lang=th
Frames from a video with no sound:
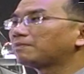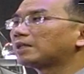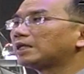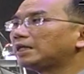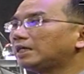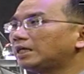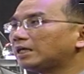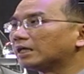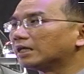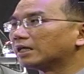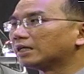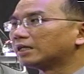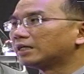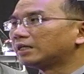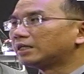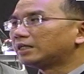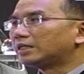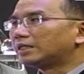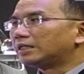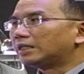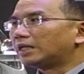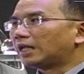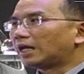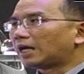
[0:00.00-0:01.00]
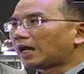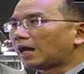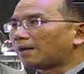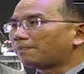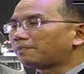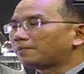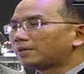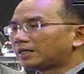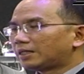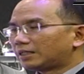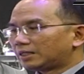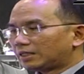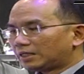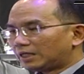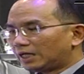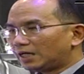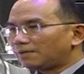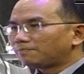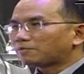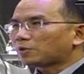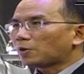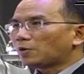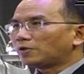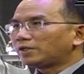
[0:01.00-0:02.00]
ฟตี้ครับนะครับ
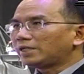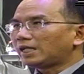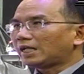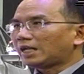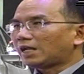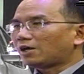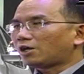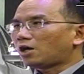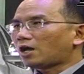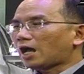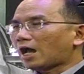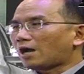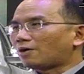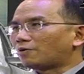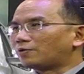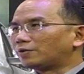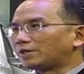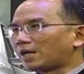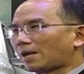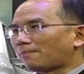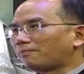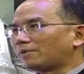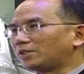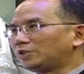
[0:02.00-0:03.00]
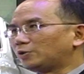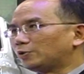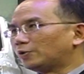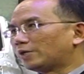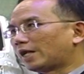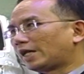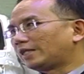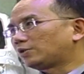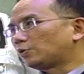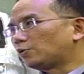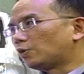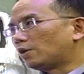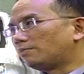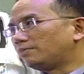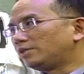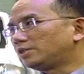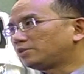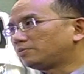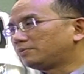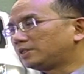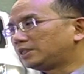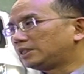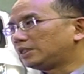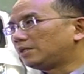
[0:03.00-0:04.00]
เริ่มต้นเนี่ยเราก็เอานำมาอยู่ในตัว
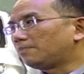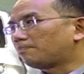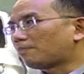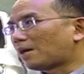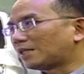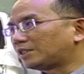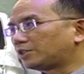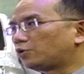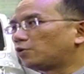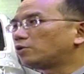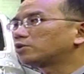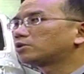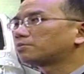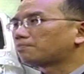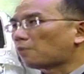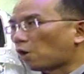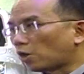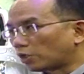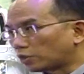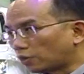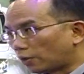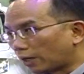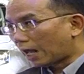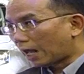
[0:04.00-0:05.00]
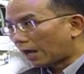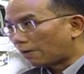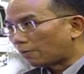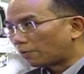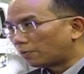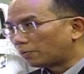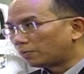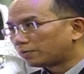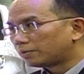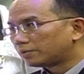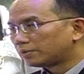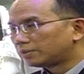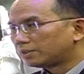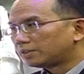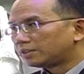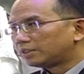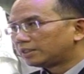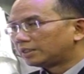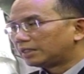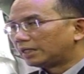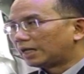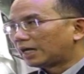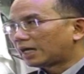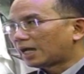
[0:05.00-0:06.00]
Mitsubishi Pajero Sportเรา ครับผม
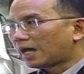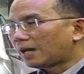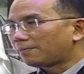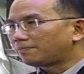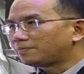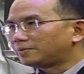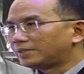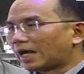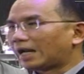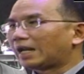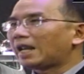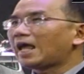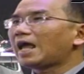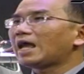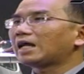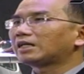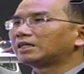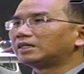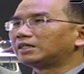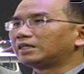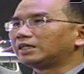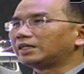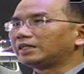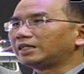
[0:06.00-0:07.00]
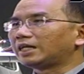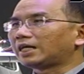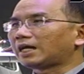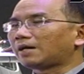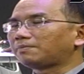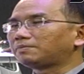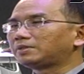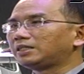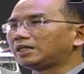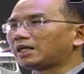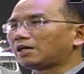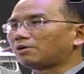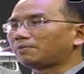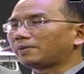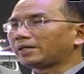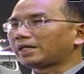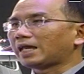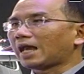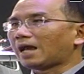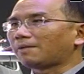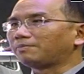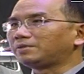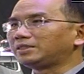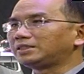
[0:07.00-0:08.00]
นะครับ อย่างแรกเลยนะครับที่เราพ
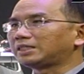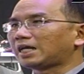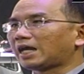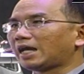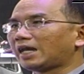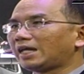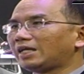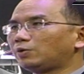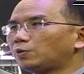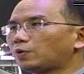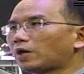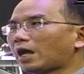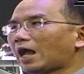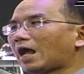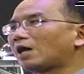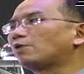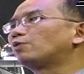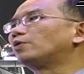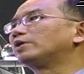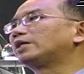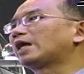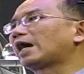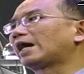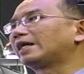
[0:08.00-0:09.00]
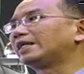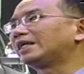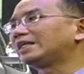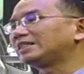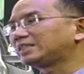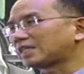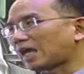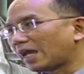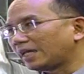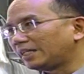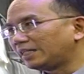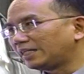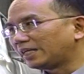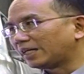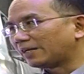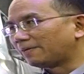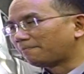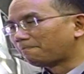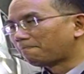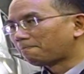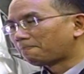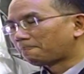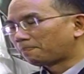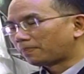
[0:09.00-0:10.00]
ยายามที่จะให้ลูกค้าคนไทยได้ใช้เนี่ย
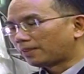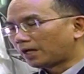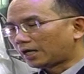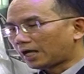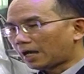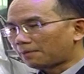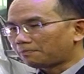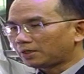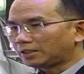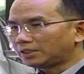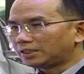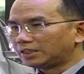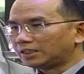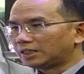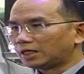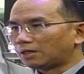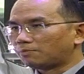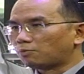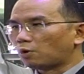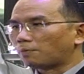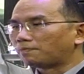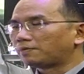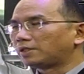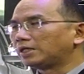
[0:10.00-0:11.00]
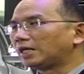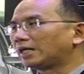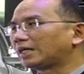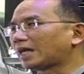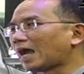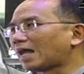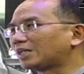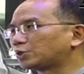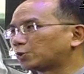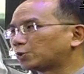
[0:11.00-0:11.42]
ครับนะครับ ก็คือระบบเตือนกา